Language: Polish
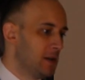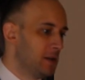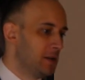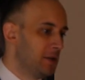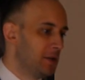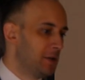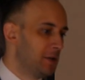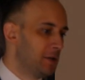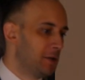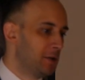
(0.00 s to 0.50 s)

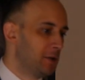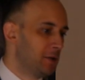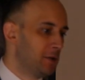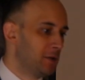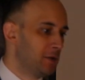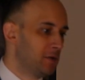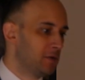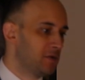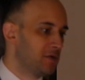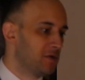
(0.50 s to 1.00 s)
E,
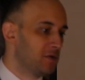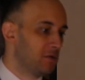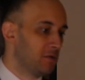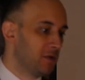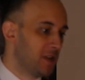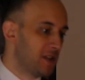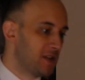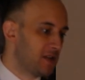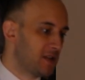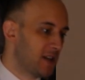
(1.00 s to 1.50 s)

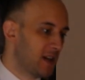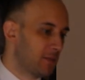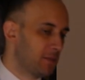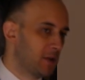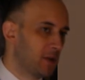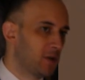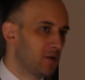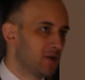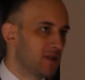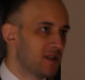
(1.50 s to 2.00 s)
więc
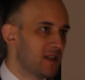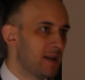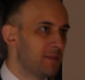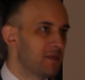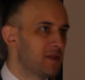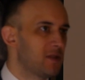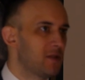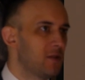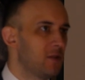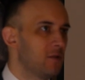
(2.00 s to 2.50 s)
jakby
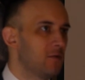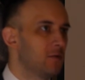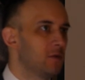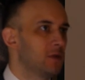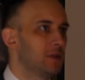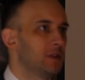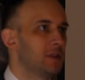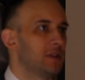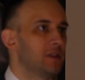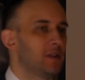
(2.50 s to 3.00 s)

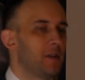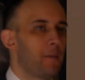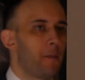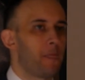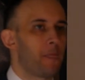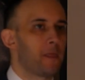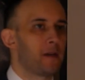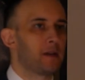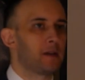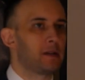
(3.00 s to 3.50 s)
koncepcją
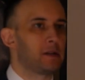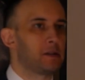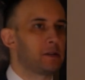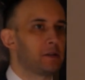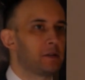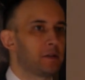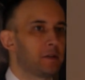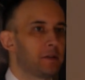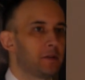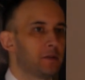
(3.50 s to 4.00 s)

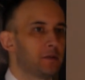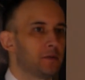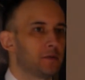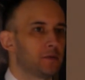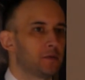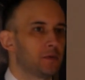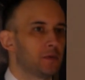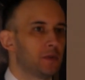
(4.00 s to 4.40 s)
e,